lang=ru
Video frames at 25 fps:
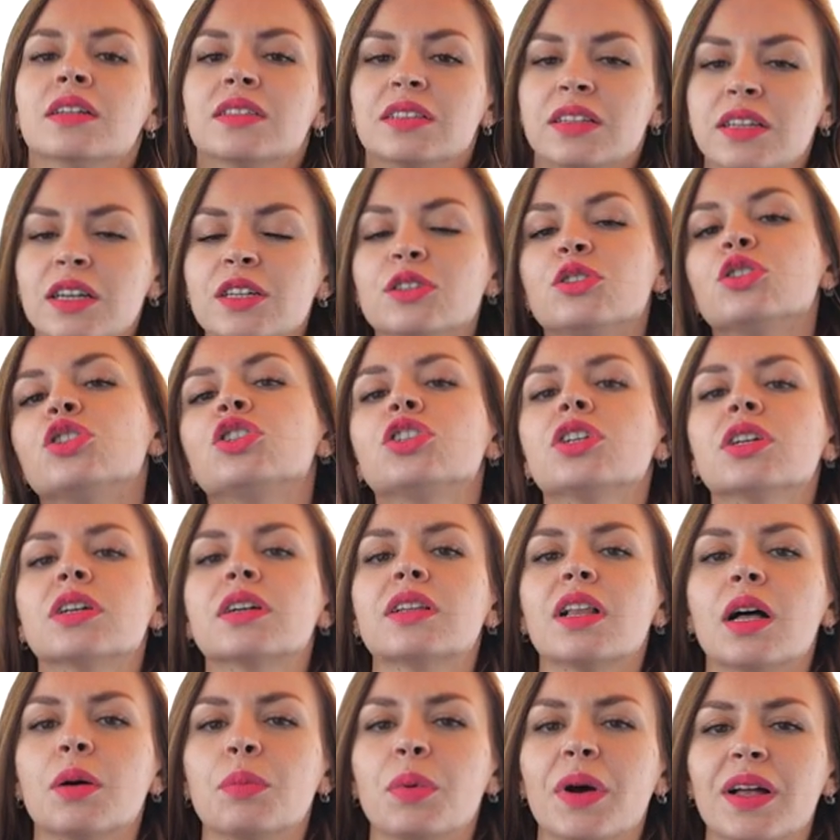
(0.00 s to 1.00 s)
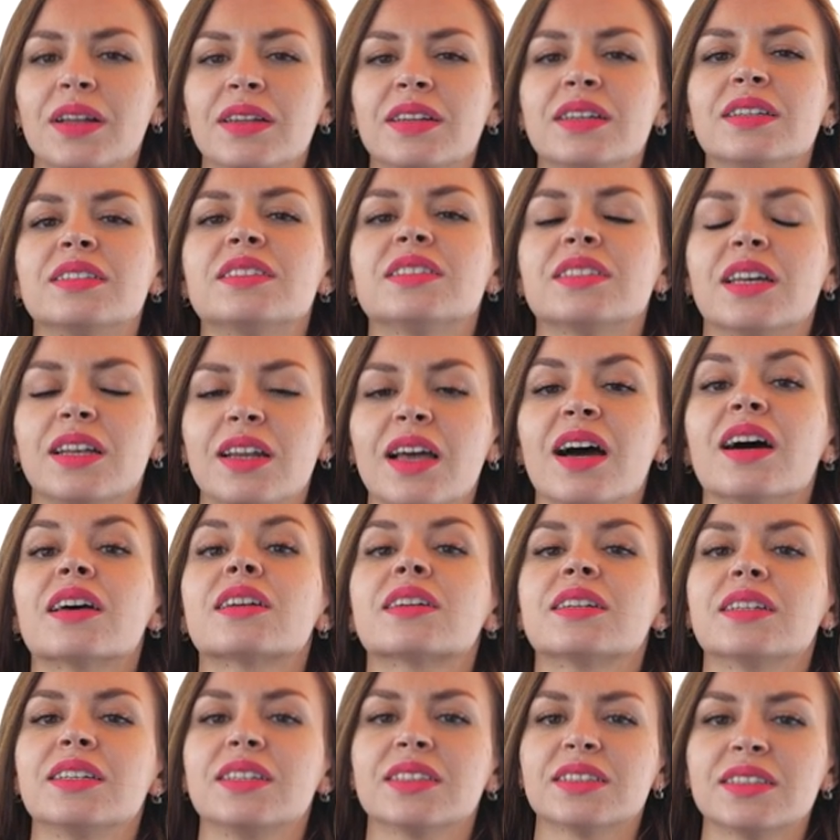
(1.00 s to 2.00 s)
Следующая глобальная цель
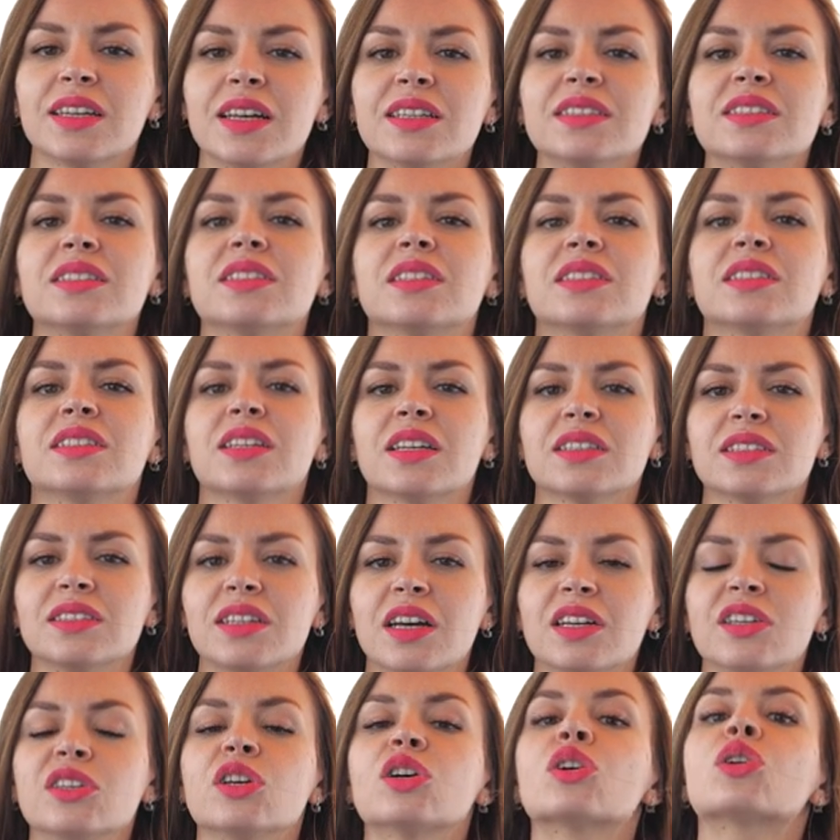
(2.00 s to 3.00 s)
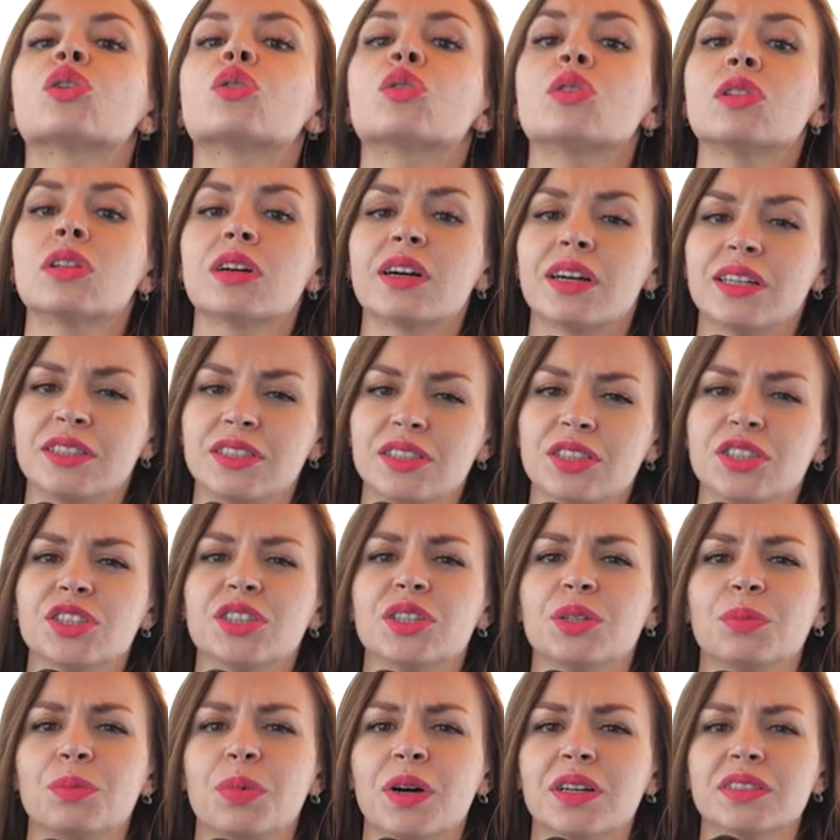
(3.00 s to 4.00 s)
организации – создание
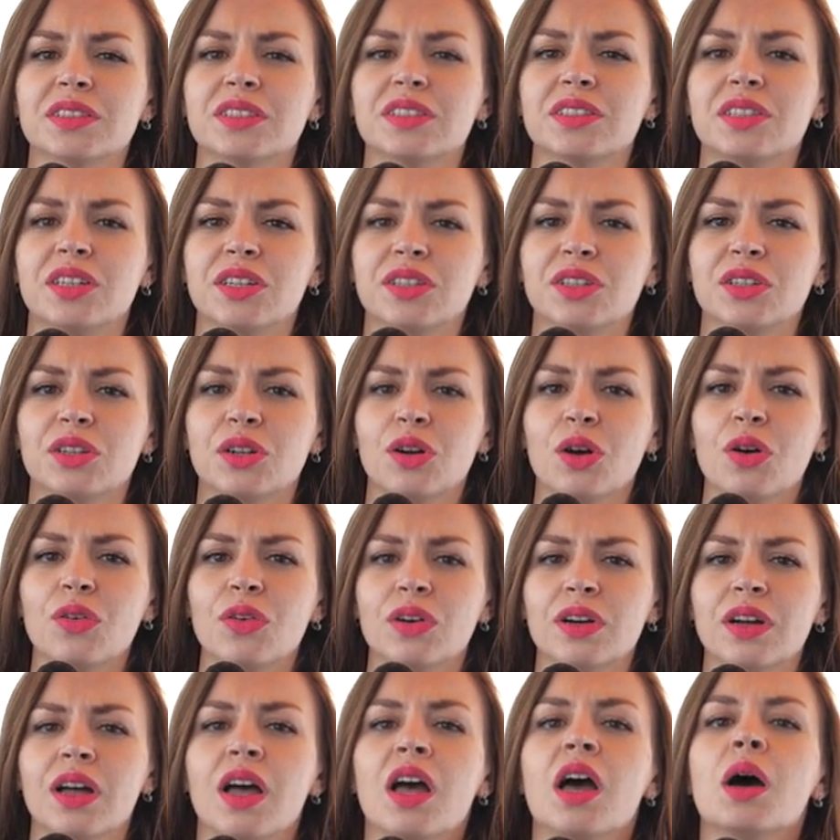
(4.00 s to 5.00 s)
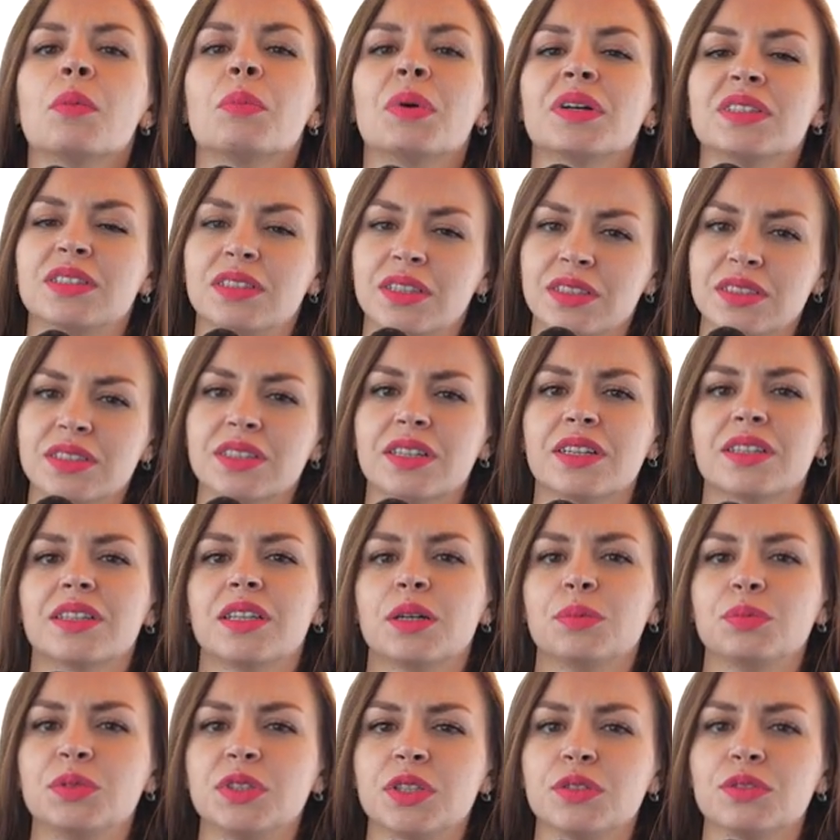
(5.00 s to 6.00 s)
круглогодичной базы тренировок по детской
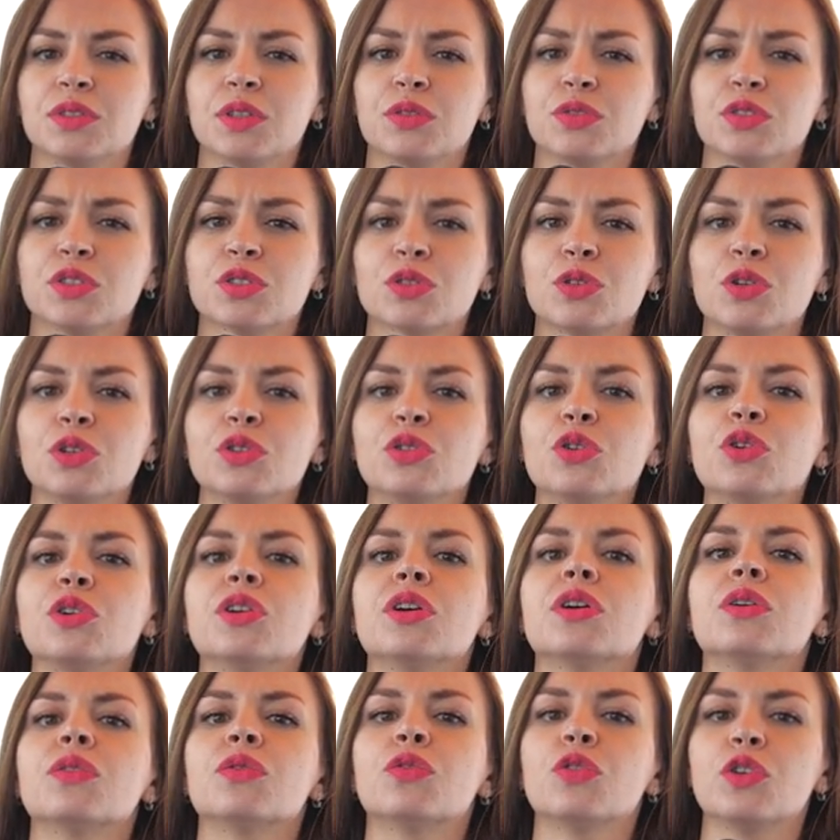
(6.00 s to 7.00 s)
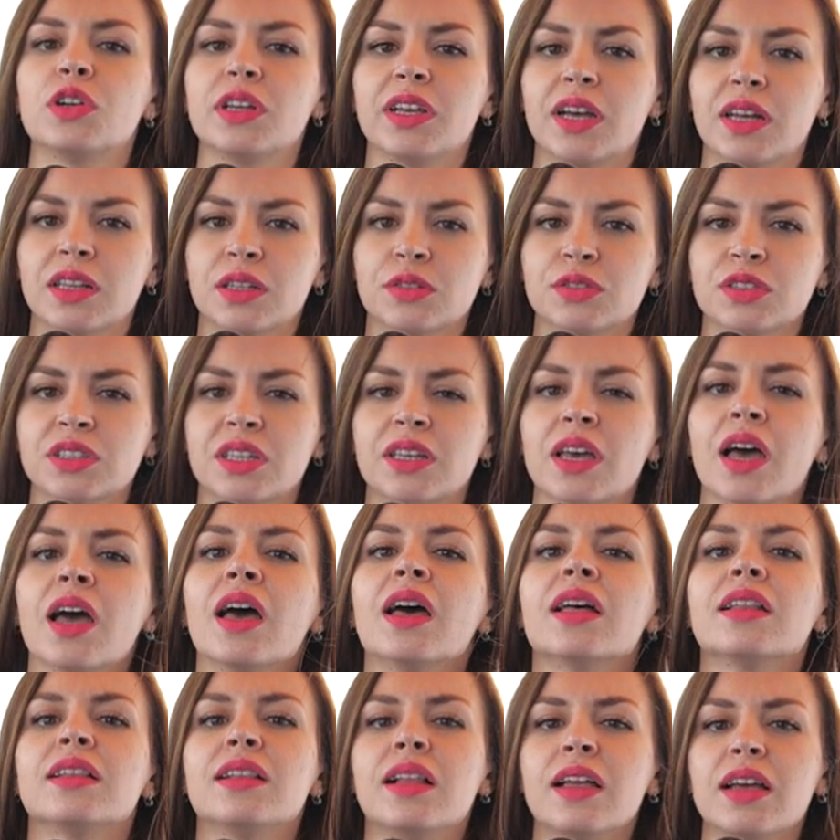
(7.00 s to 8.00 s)
адаптивной физкультуре в Ульяновске.